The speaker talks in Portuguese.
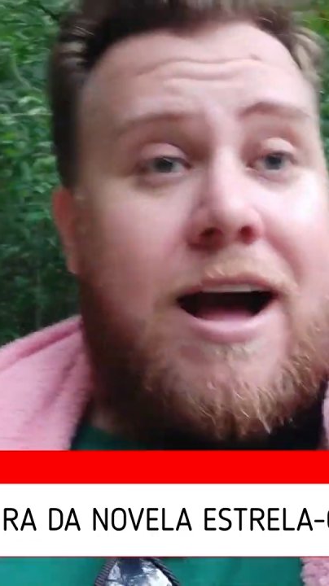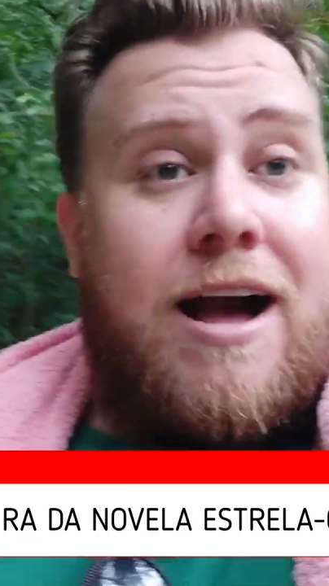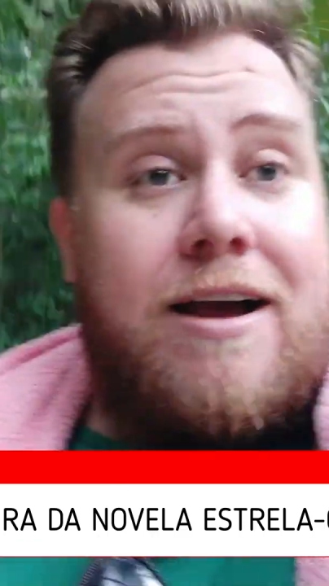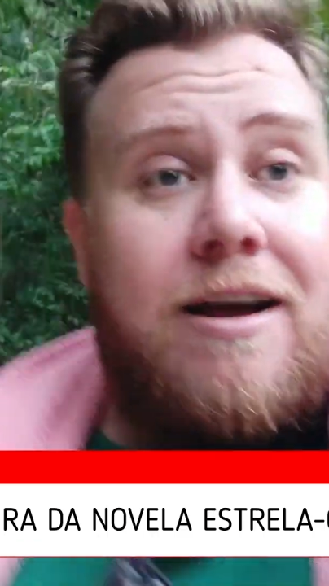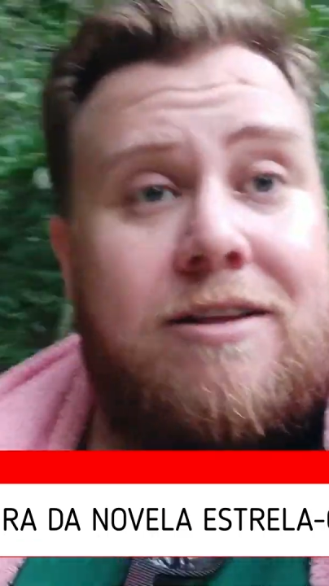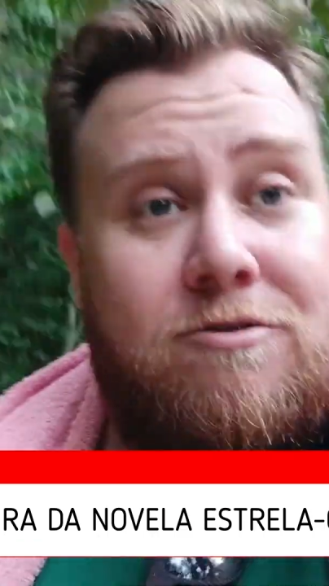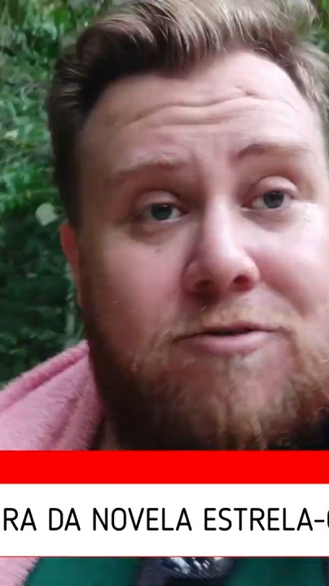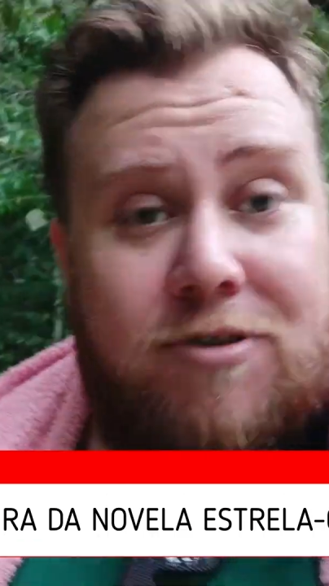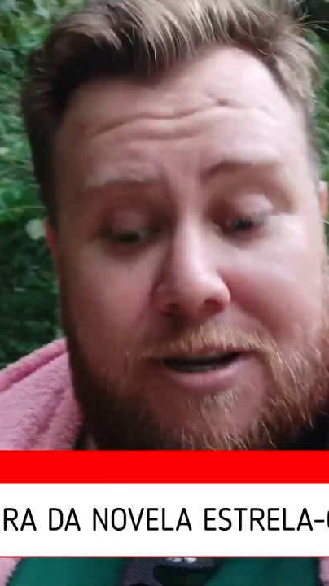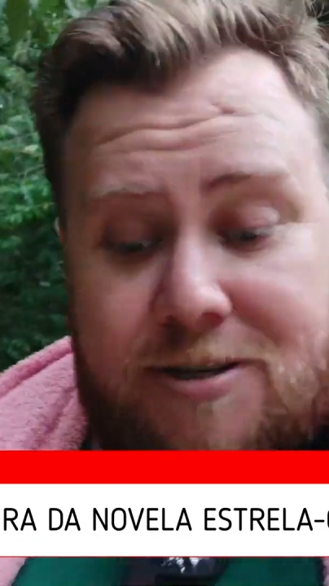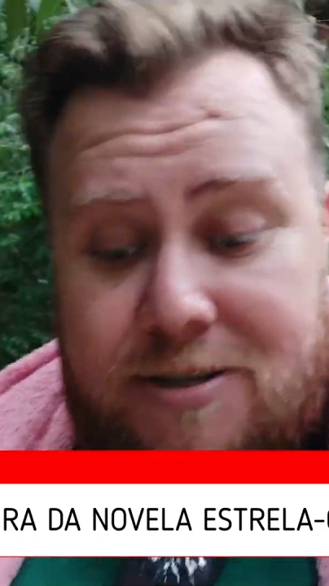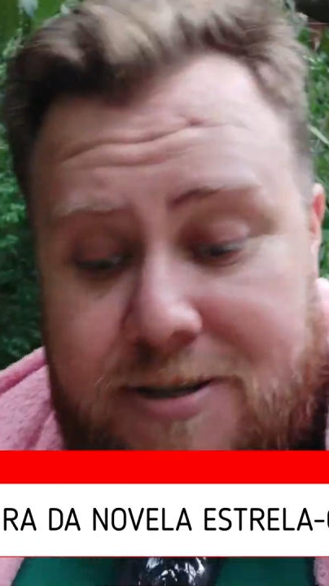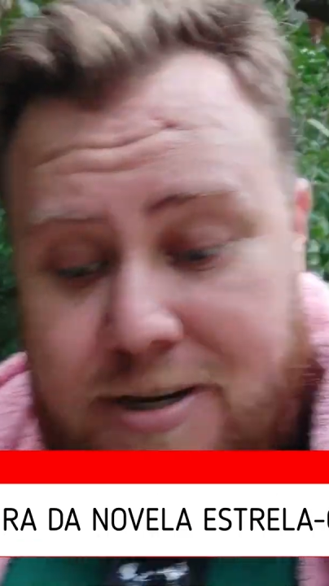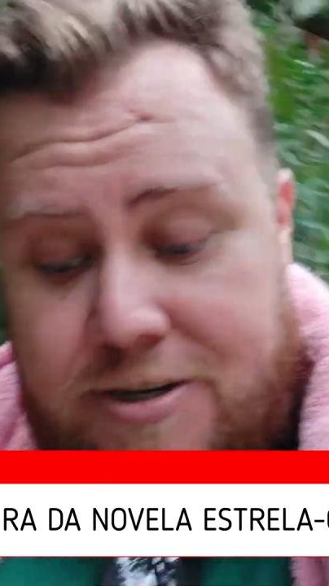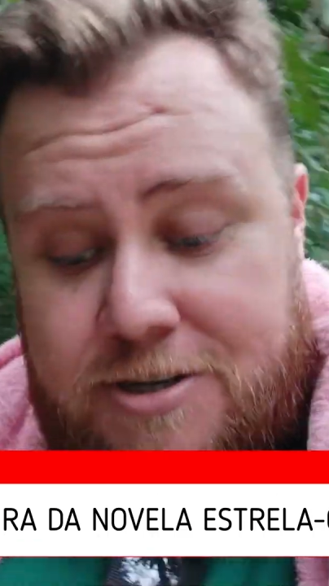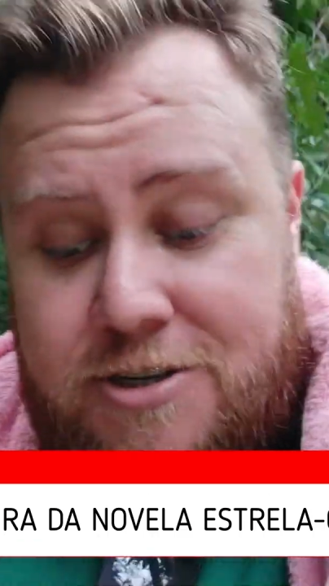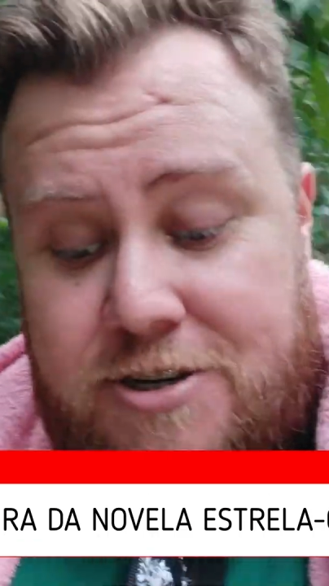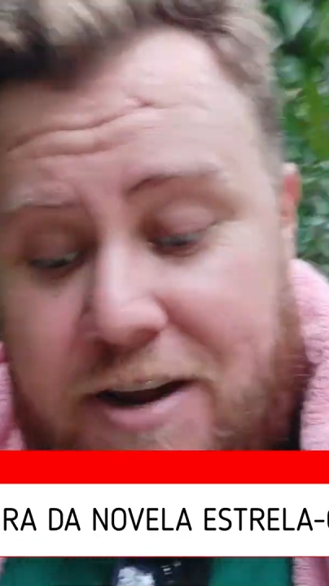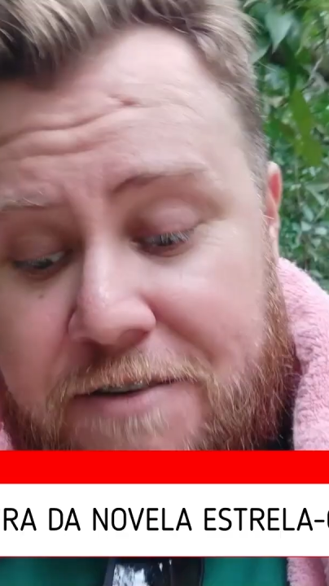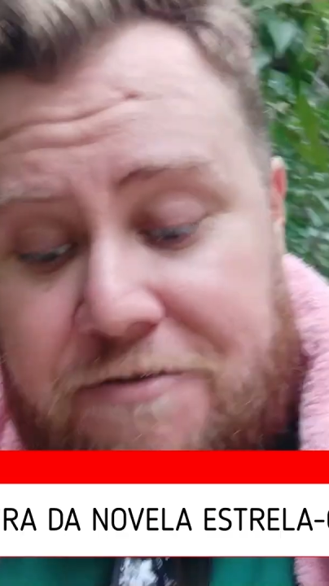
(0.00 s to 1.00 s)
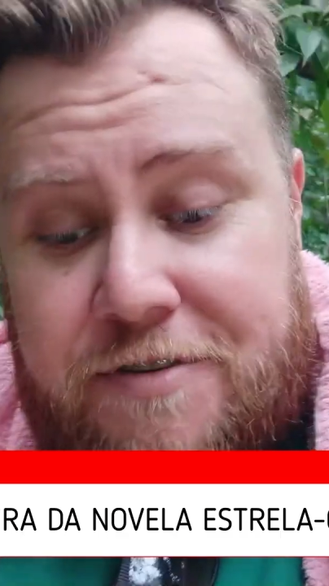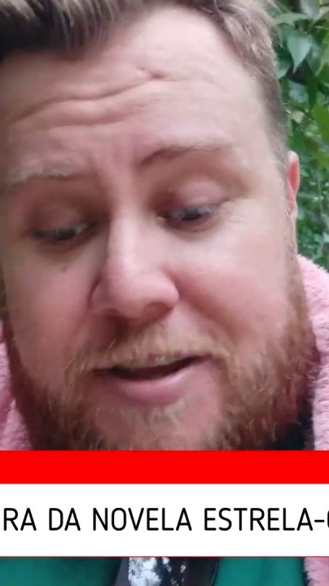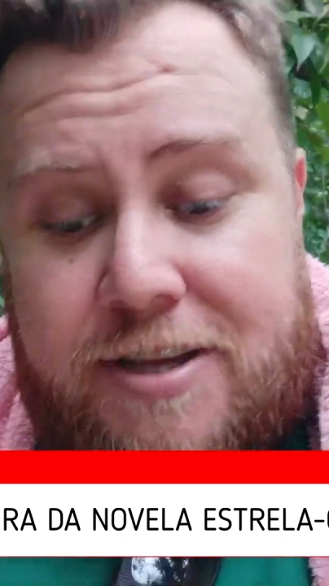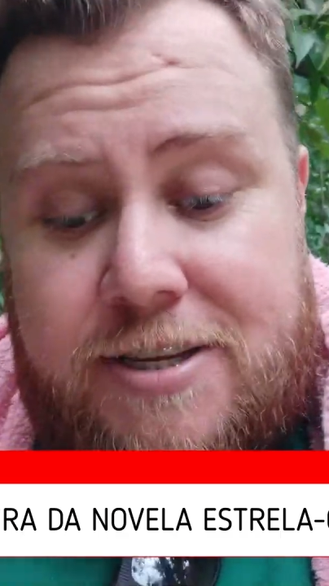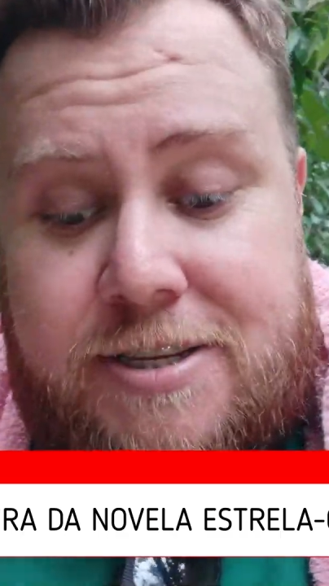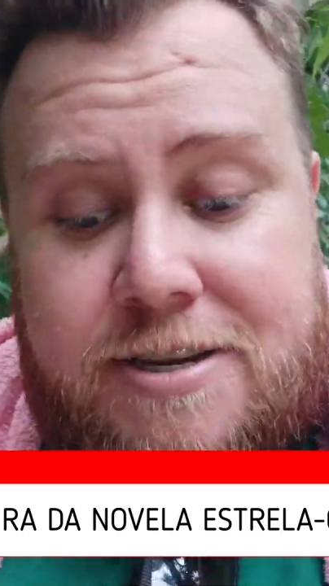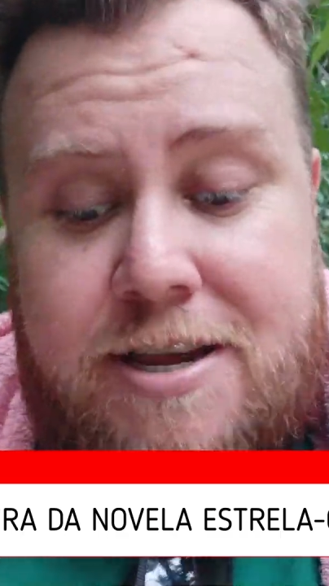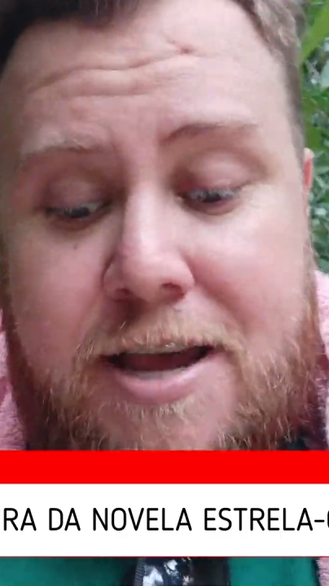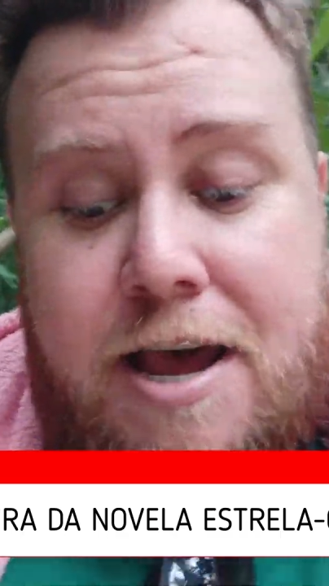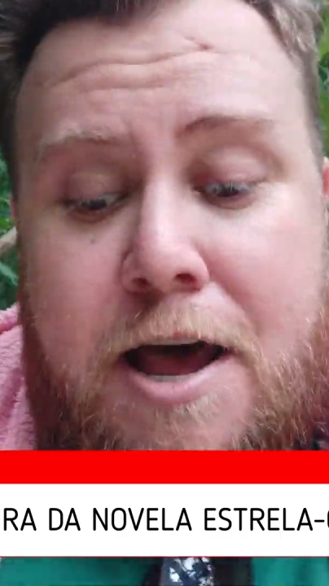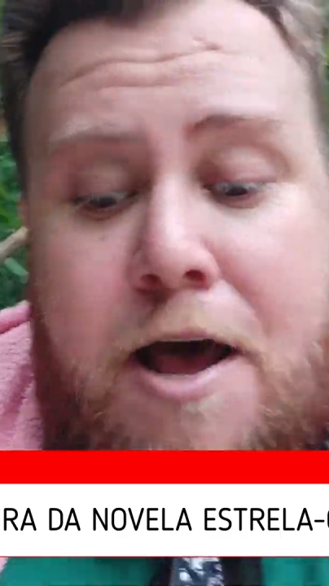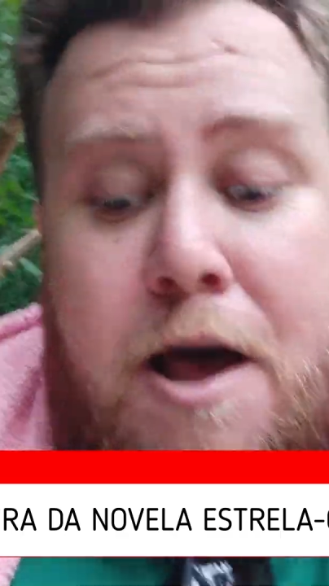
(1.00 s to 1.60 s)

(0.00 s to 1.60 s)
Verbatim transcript: a cantora Sandy já fez